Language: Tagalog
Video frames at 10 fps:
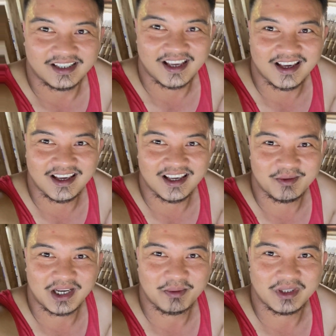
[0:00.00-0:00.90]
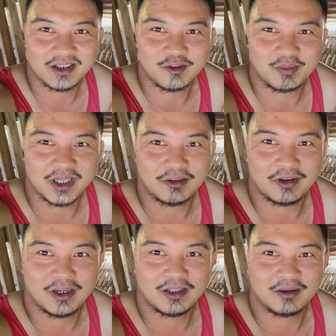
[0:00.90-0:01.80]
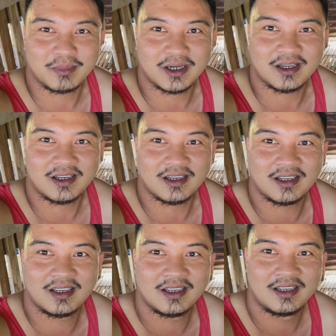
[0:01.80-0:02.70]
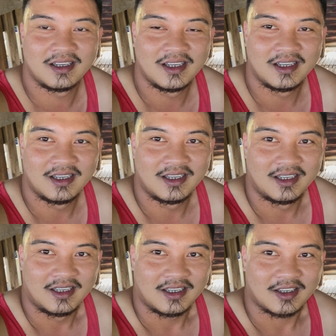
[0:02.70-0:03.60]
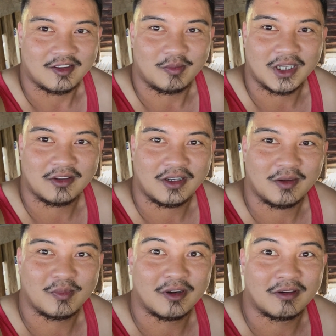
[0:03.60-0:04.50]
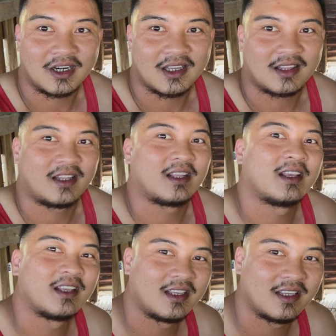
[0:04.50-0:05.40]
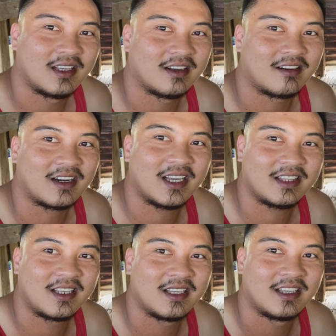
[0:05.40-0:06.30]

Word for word: Yehey Malapit na kumpleto yung ating mga kumpleto na yung bower natin. Alright?